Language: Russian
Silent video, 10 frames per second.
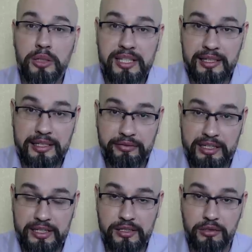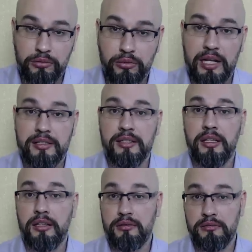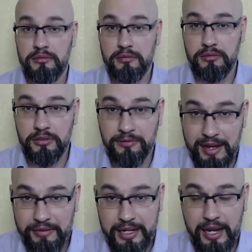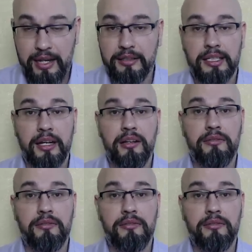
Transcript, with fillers: делать в этой ситуации? Два варианта.